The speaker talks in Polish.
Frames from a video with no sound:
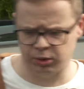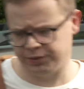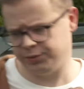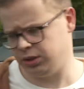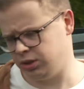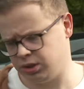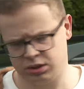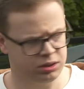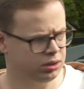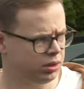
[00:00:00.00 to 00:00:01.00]
mogę
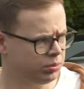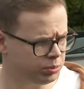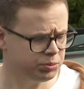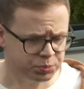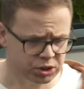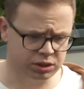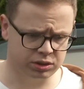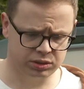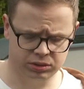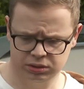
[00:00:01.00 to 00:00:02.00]
wyjść, bo mi
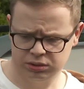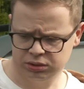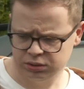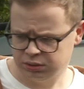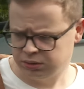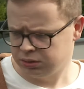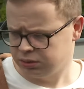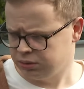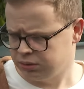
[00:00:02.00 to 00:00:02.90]
przykro. No wierzę.